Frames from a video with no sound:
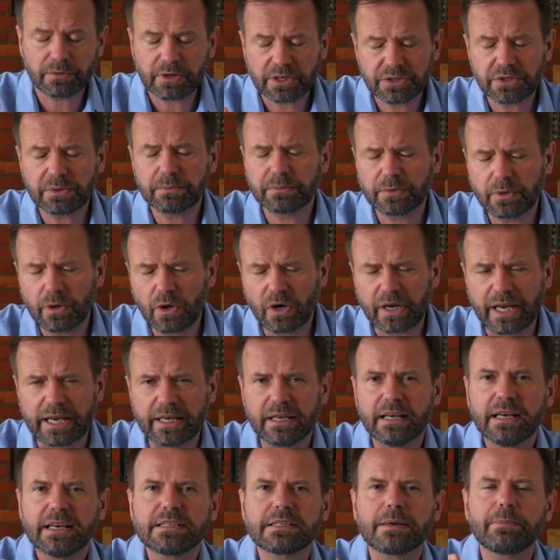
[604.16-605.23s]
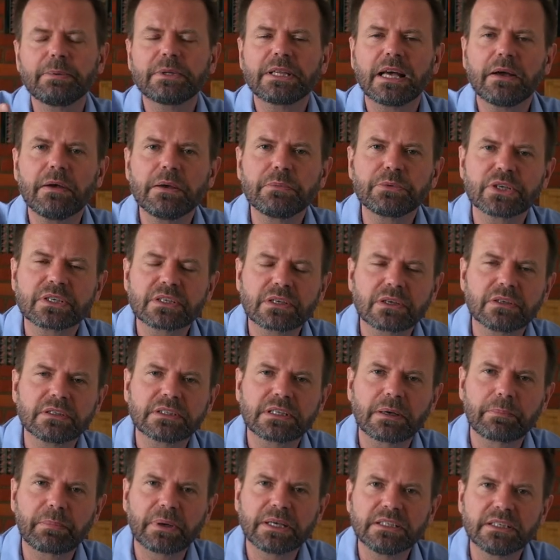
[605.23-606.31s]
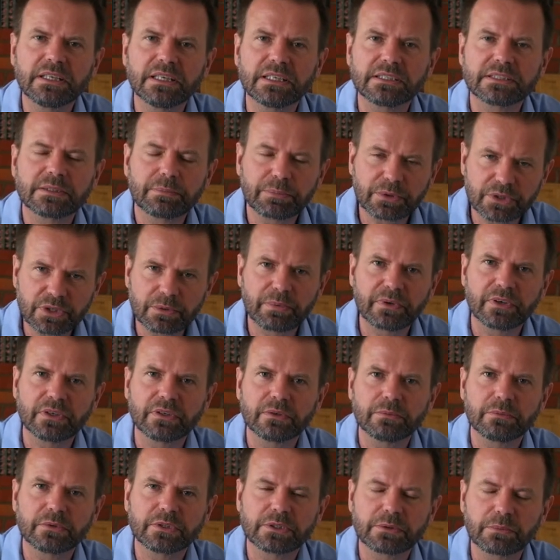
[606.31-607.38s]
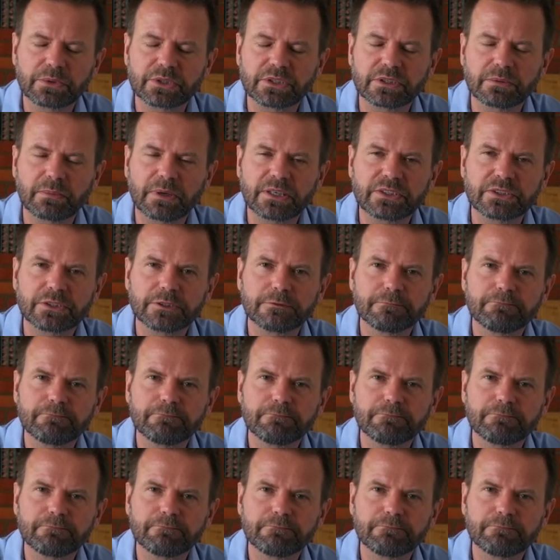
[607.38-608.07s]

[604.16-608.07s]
ja się okej, okay. zapytałem się skąd ta pani jest. Proszę, proszę zobaczyć.